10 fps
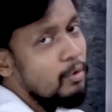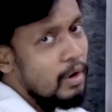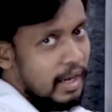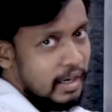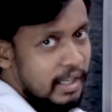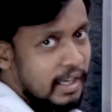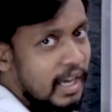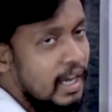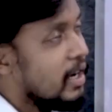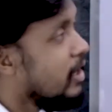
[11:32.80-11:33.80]
है ठीक
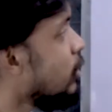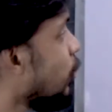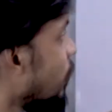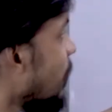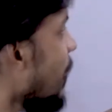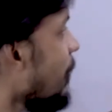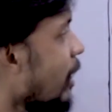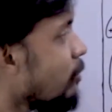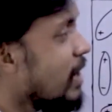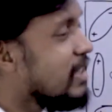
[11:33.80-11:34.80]
है ये ध्रुवी
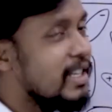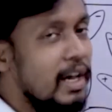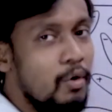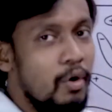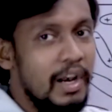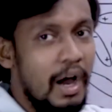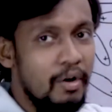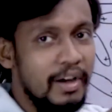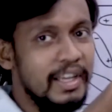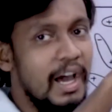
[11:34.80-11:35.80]
परमाणु है इसलिए गोल ना
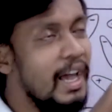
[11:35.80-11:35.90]
होकर क्या है